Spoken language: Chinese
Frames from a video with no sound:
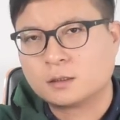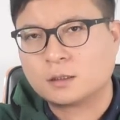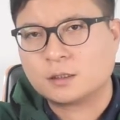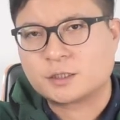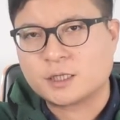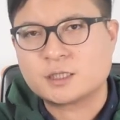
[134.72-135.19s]

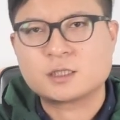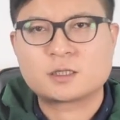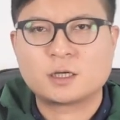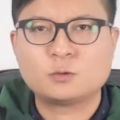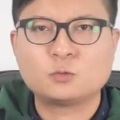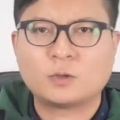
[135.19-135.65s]
的先进
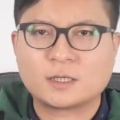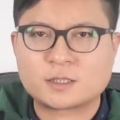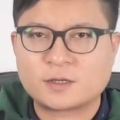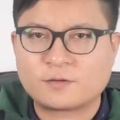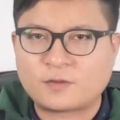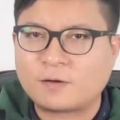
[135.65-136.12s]
程度啊，
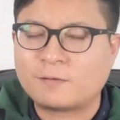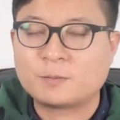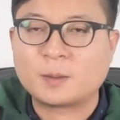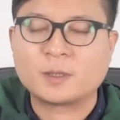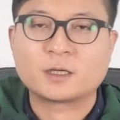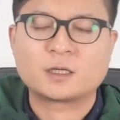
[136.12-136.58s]
这些方方
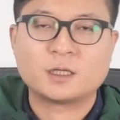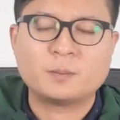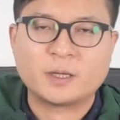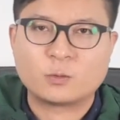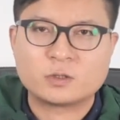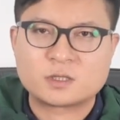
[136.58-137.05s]
面面，可
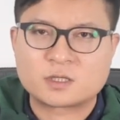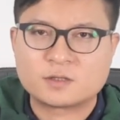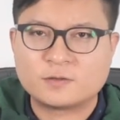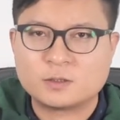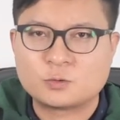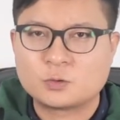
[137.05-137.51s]
能美国是
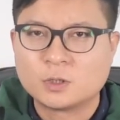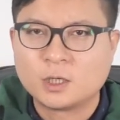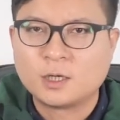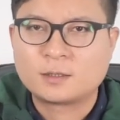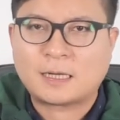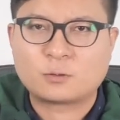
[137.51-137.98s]
十分，
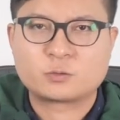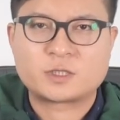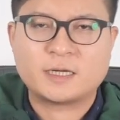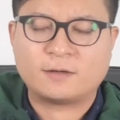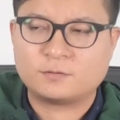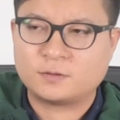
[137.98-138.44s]
大陆
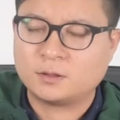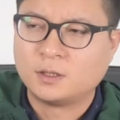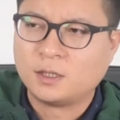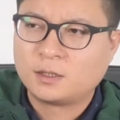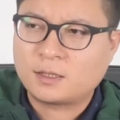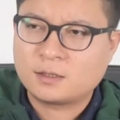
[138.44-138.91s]
是两分，
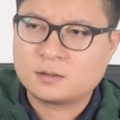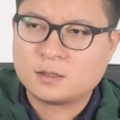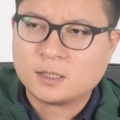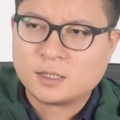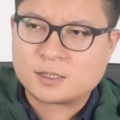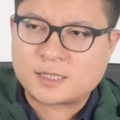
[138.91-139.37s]
但是
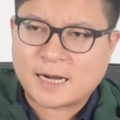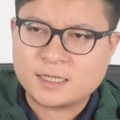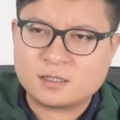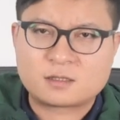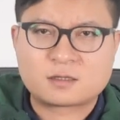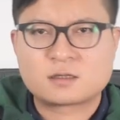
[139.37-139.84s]
假
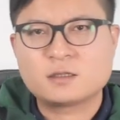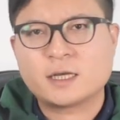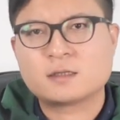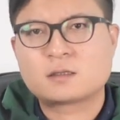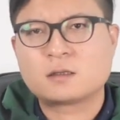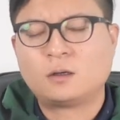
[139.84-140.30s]
以十
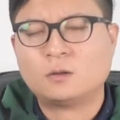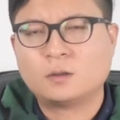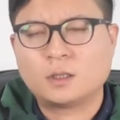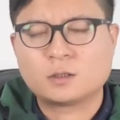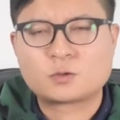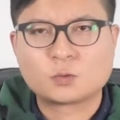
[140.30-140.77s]
年之
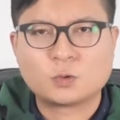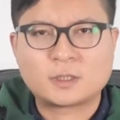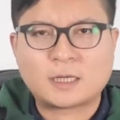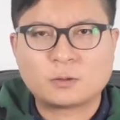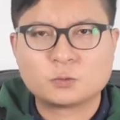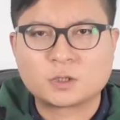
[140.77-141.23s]
后啊，中国
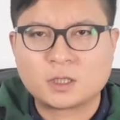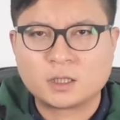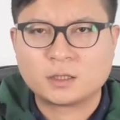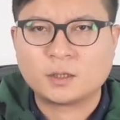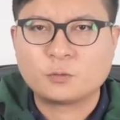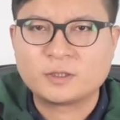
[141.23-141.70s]
大陆
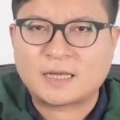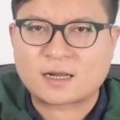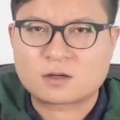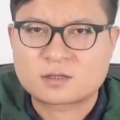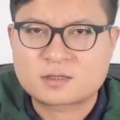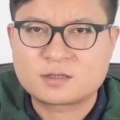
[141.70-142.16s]
可能会
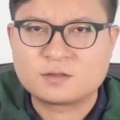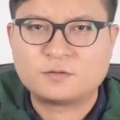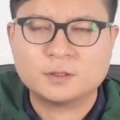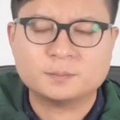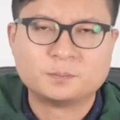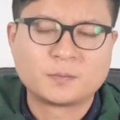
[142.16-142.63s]
达到四
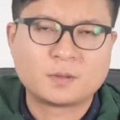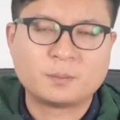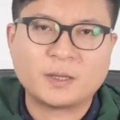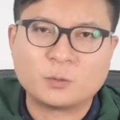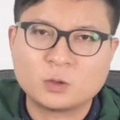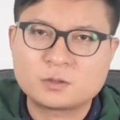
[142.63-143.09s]
分，
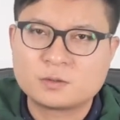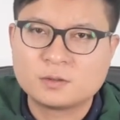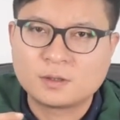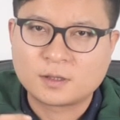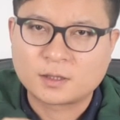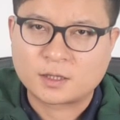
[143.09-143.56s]
美国
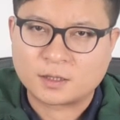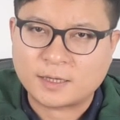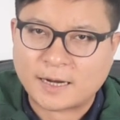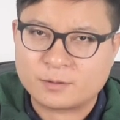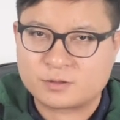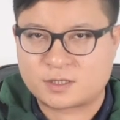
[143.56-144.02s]
可
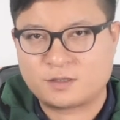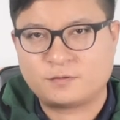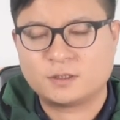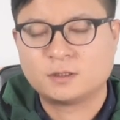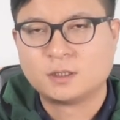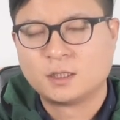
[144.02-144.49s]
能还有十
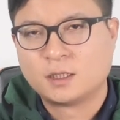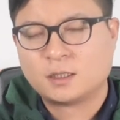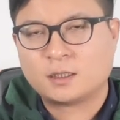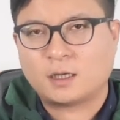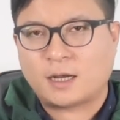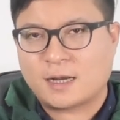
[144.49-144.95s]
分。
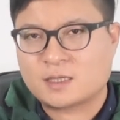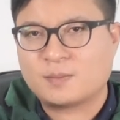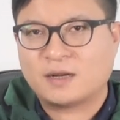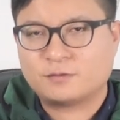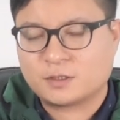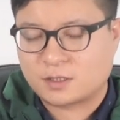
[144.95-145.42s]
啊，还是
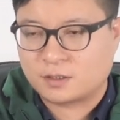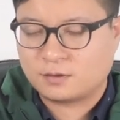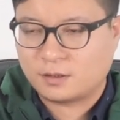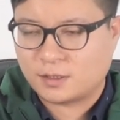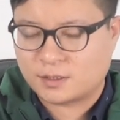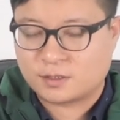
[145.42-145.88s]
蛮合适
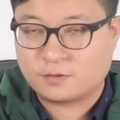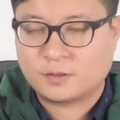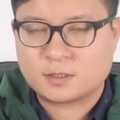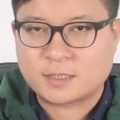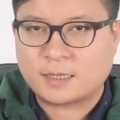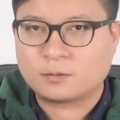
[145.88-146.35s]
啊，十
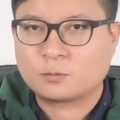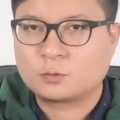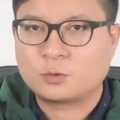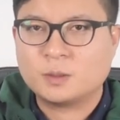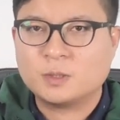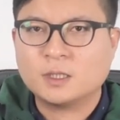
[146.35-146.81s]
分这样的
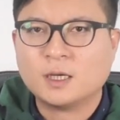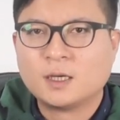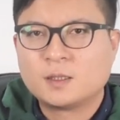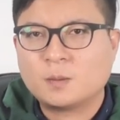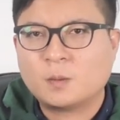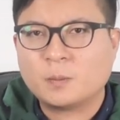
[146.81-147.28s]
对比。
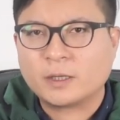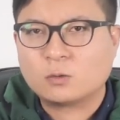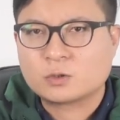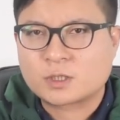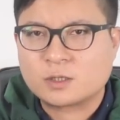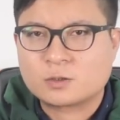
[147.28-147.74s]
那么美
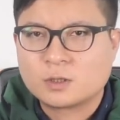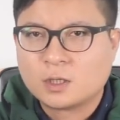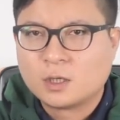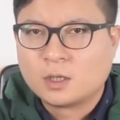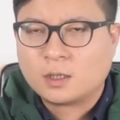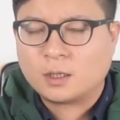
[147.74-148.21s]
国这个，
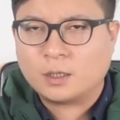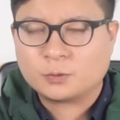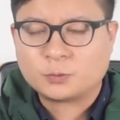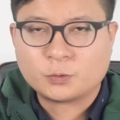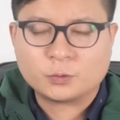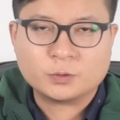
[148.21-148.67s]
呃，
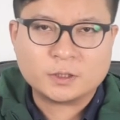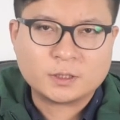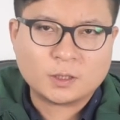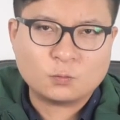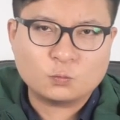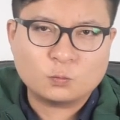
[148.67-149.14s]
拥有一
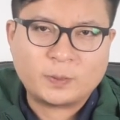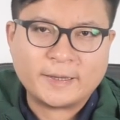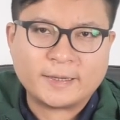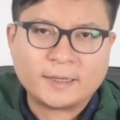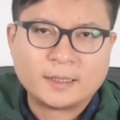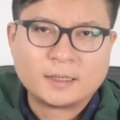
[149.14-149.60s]
个五
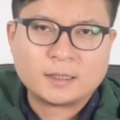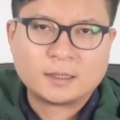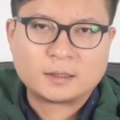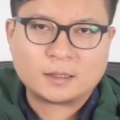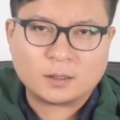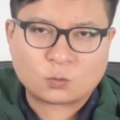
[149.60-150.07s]
倍
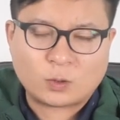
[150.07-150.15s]
的